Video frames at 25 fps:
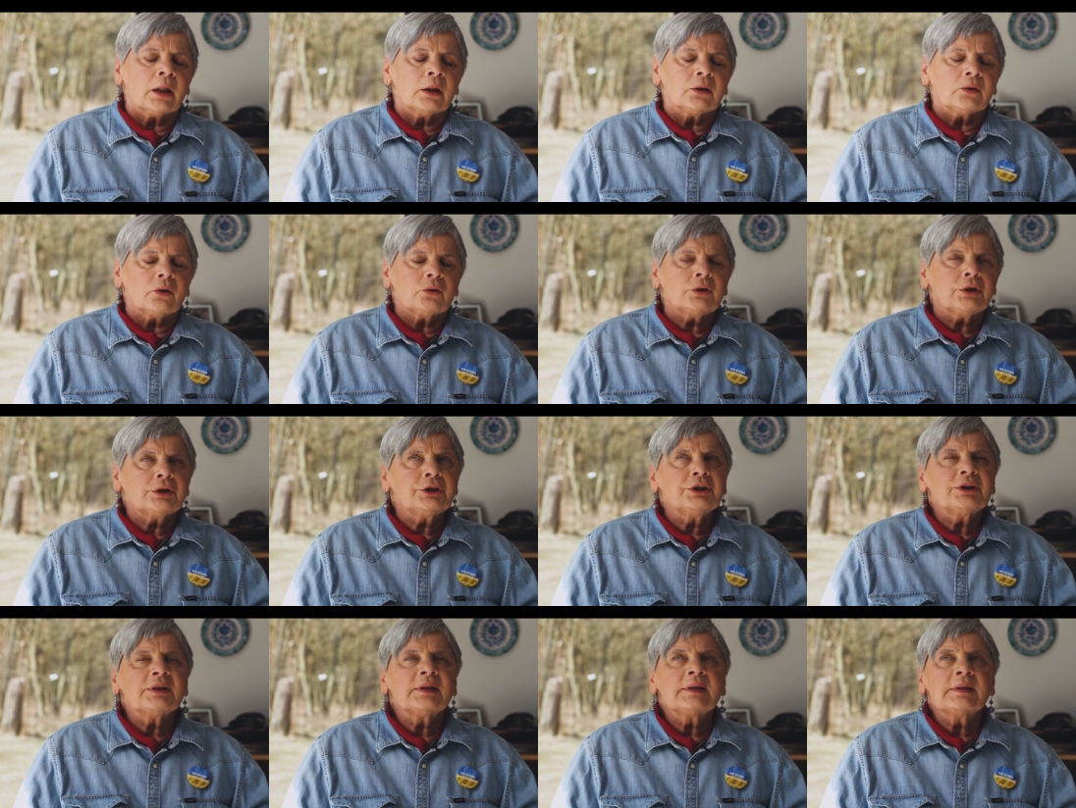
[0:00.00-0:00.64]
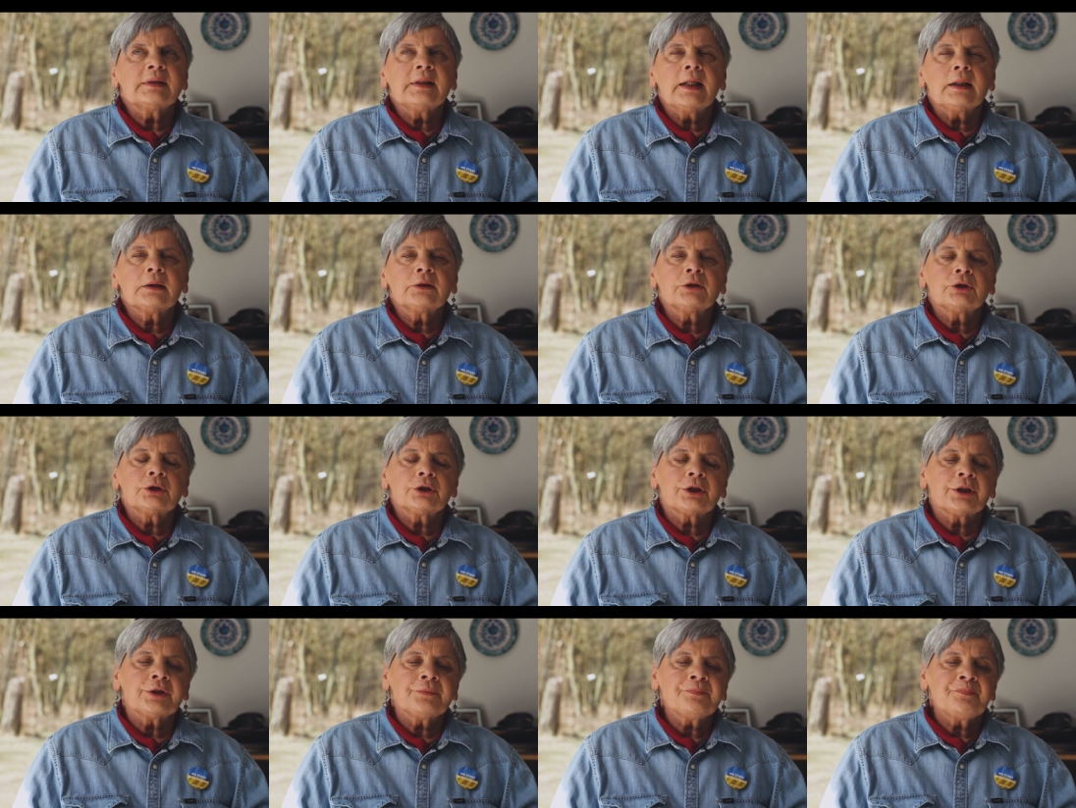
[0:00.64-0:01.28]
To też jest tak,
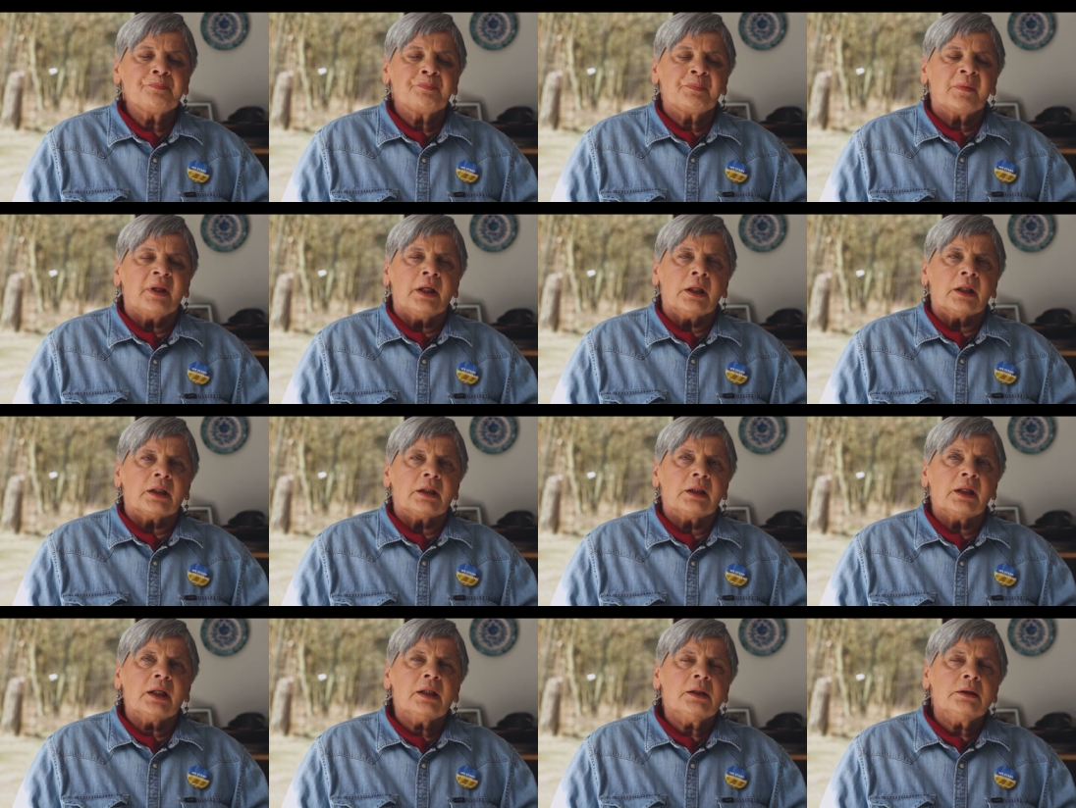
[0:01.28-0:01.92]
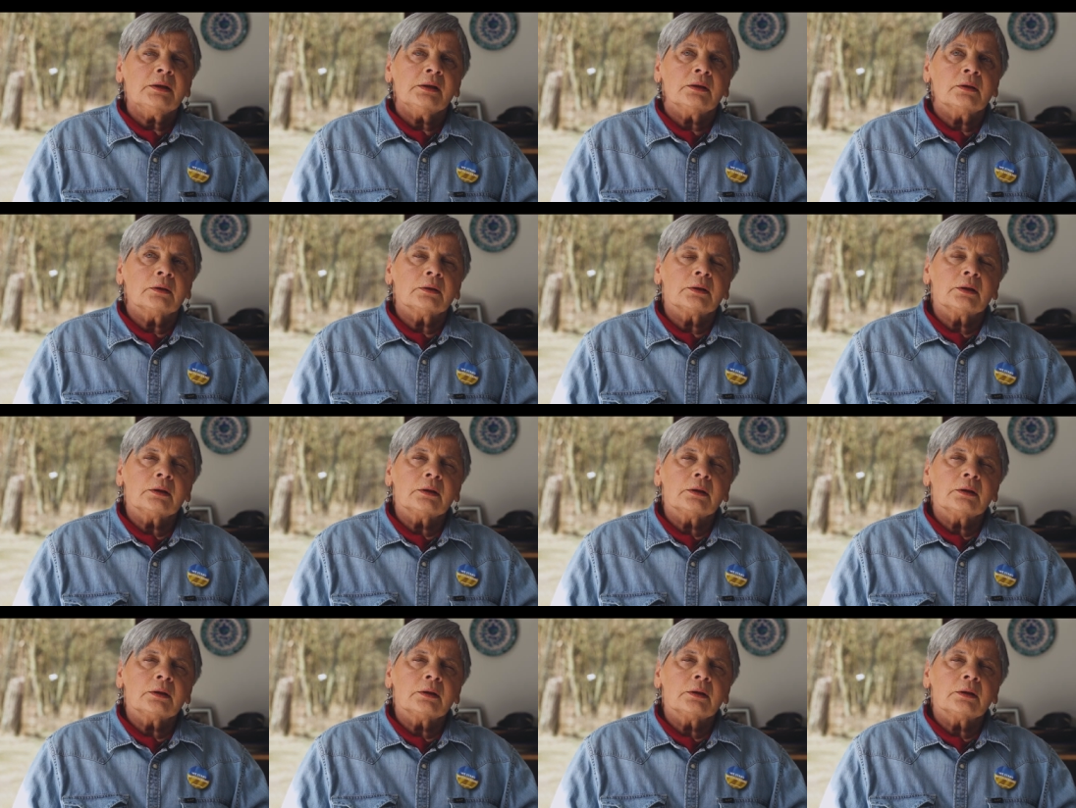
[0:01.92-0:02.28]
że ja e,